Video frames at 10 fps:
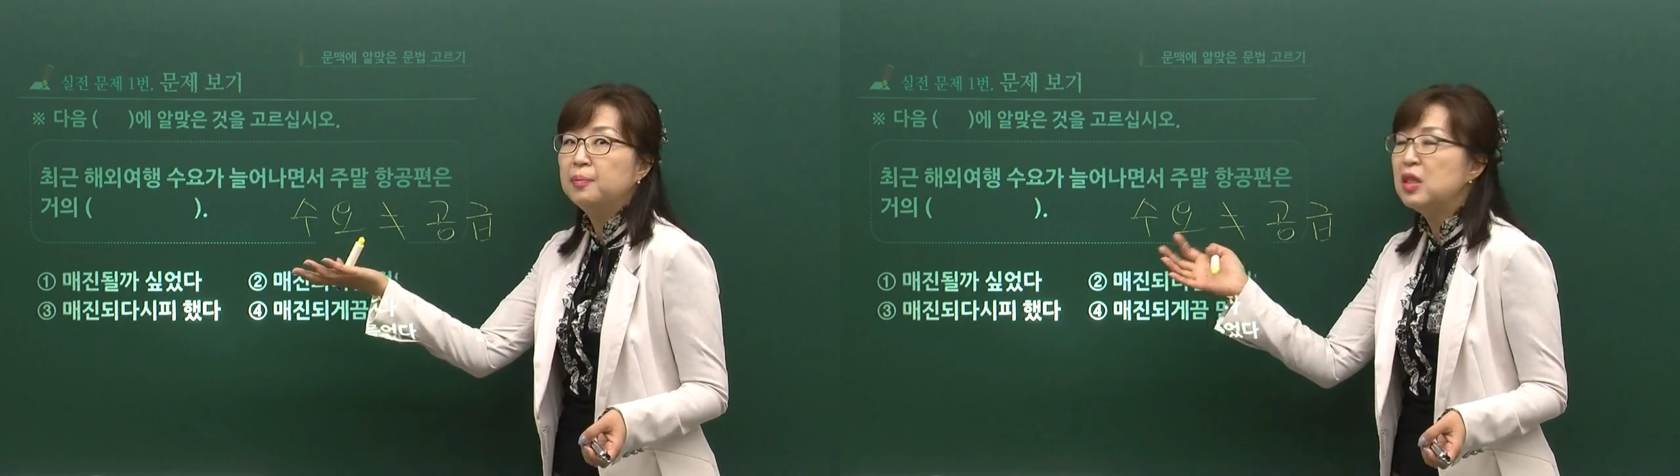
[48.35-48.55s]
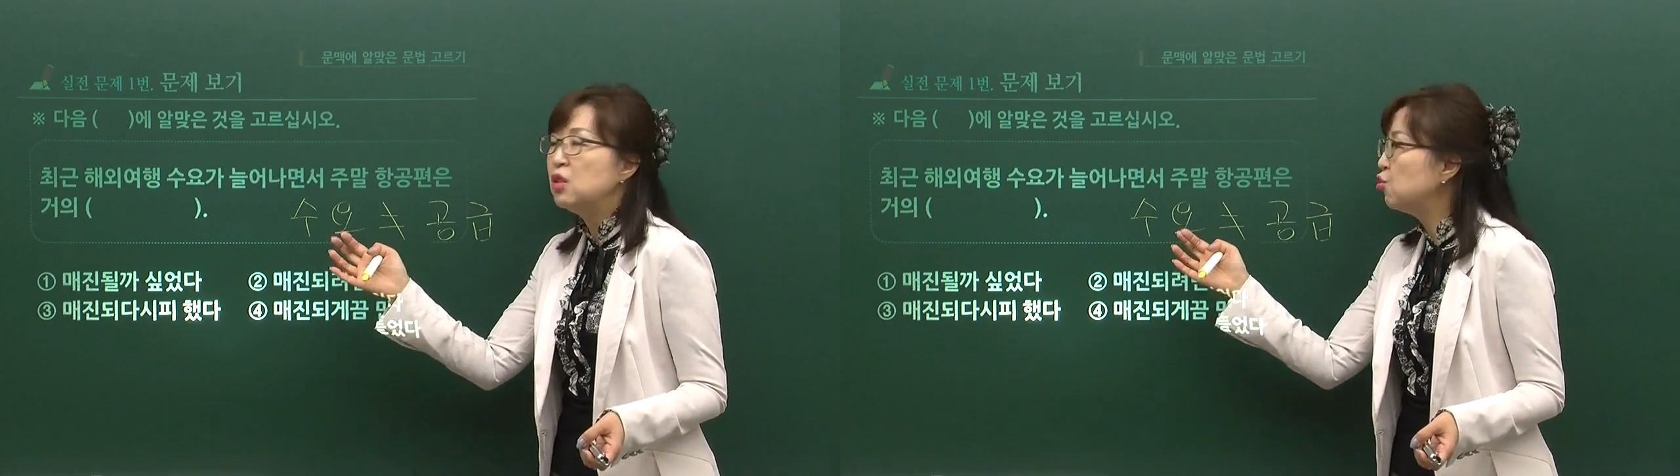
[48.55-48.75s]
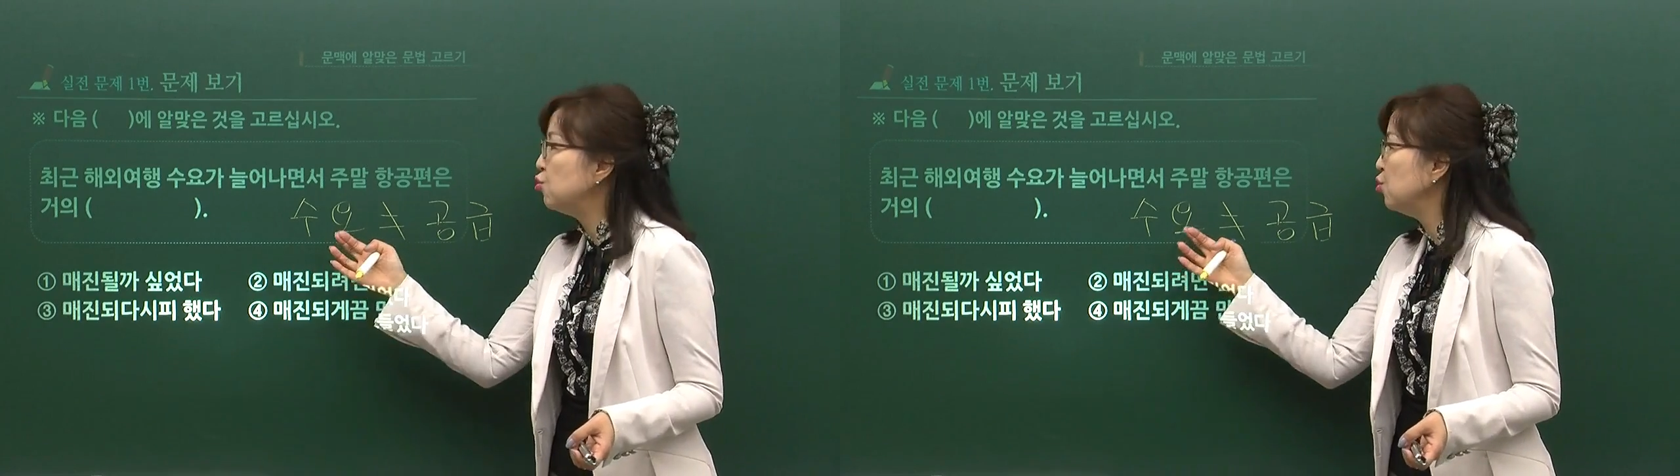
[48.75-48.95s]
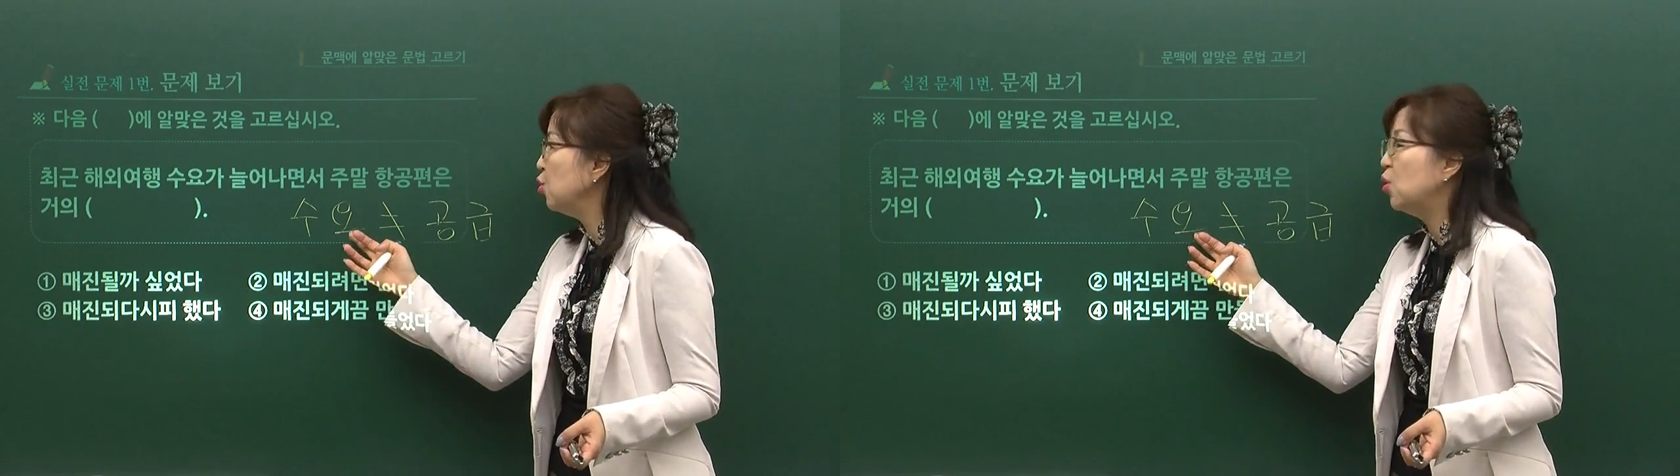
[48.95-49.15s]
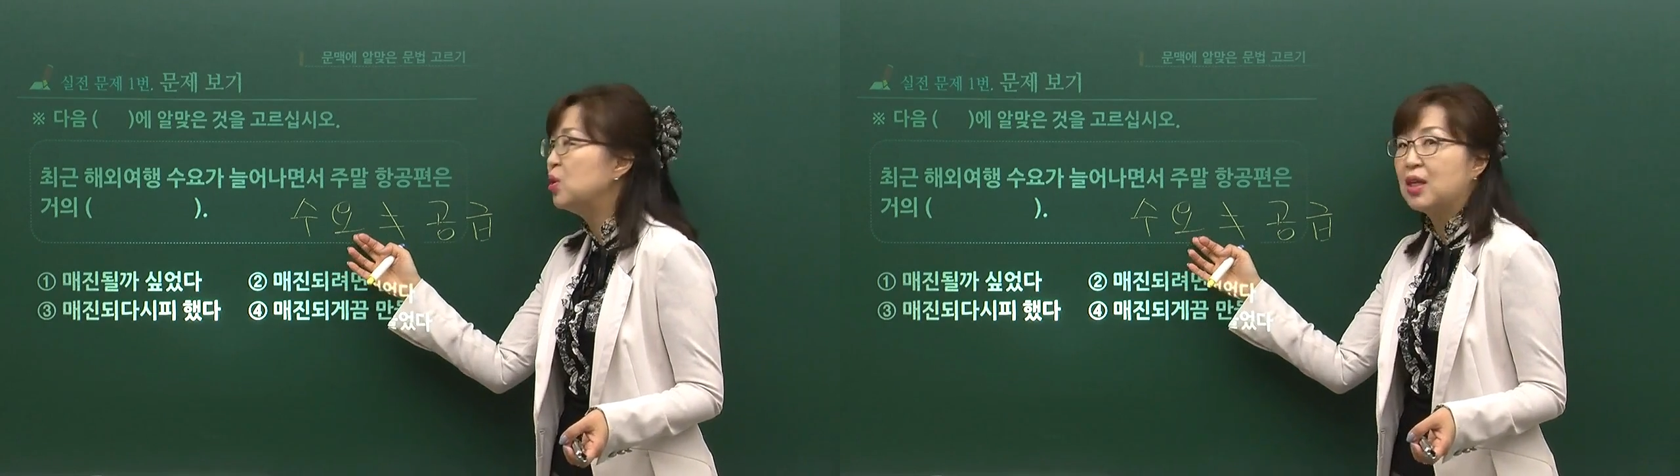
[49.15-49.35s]
은
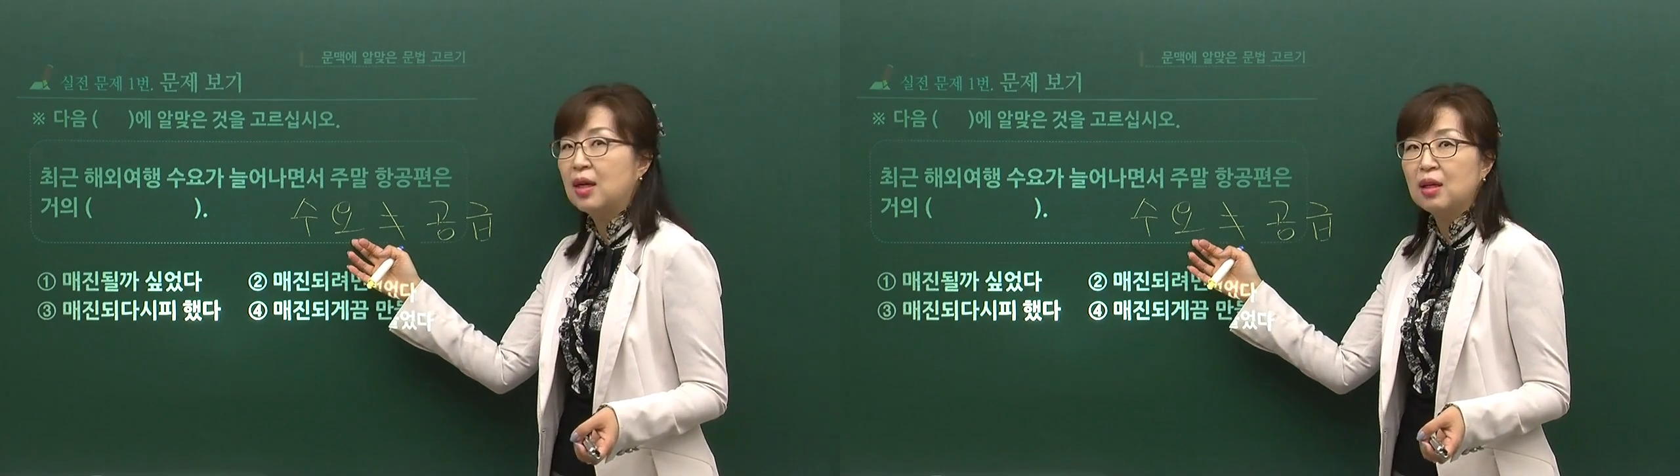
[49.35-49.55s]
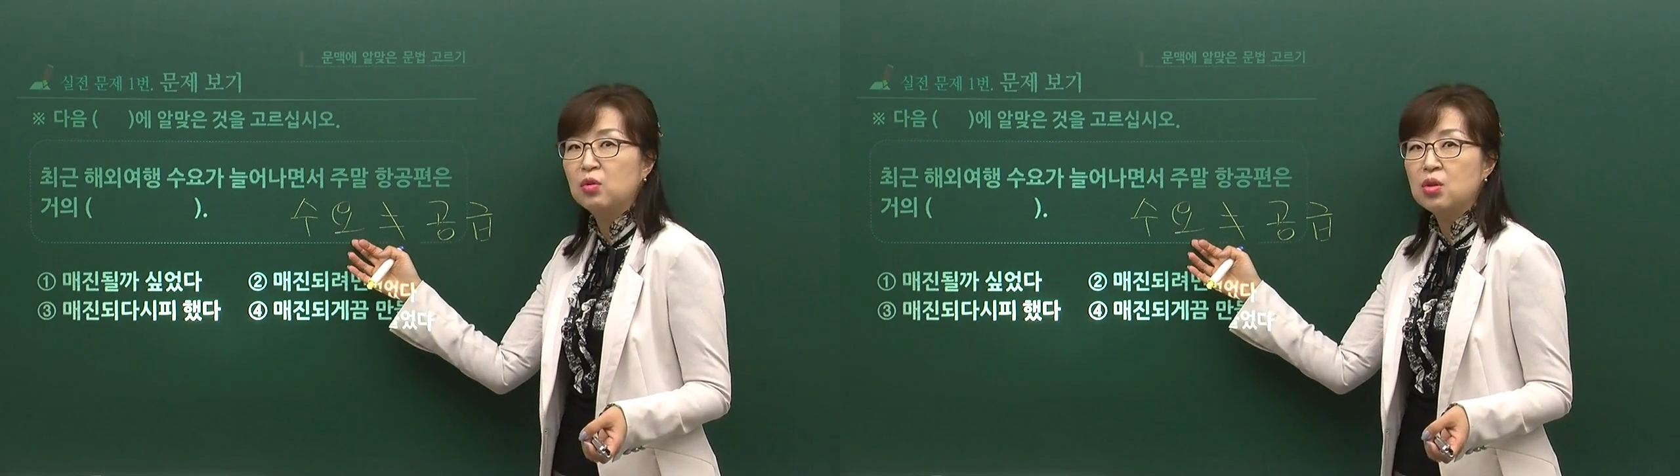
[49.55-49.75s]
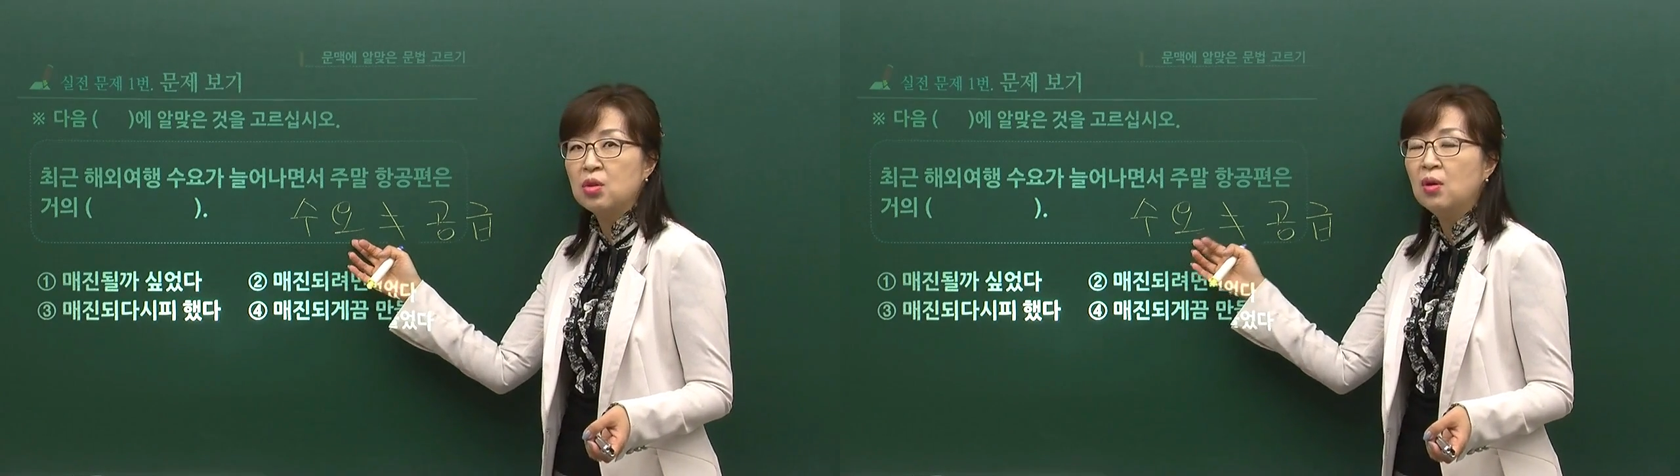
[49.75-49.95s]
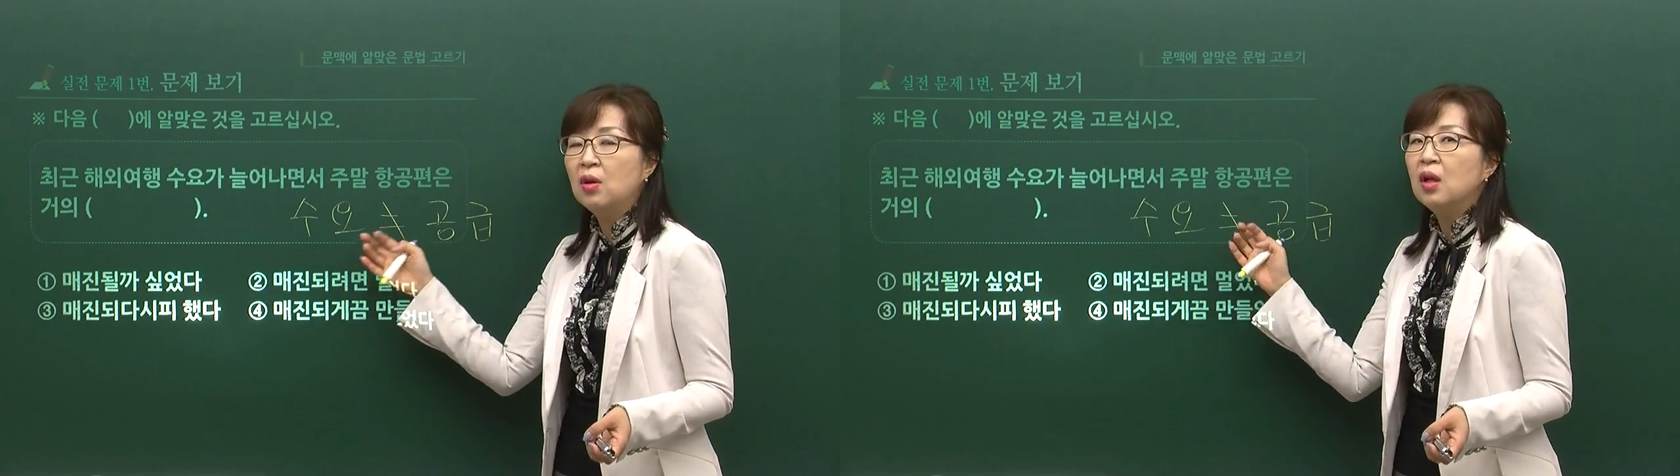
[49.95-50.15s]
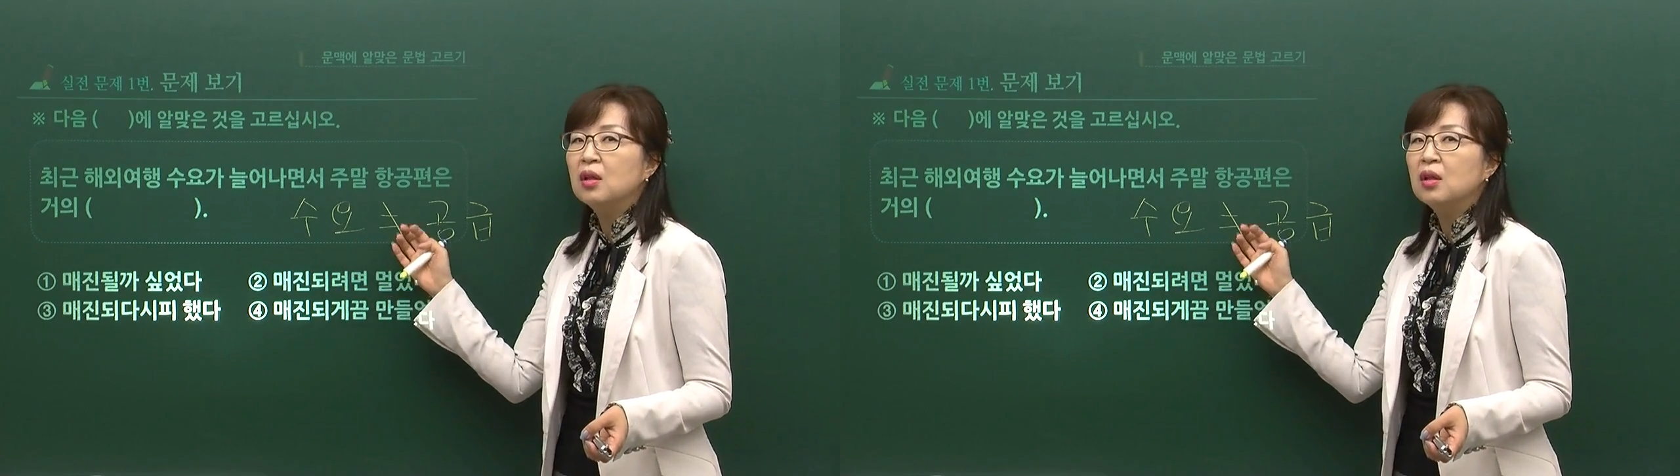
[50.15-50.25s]
수요자가 되죠.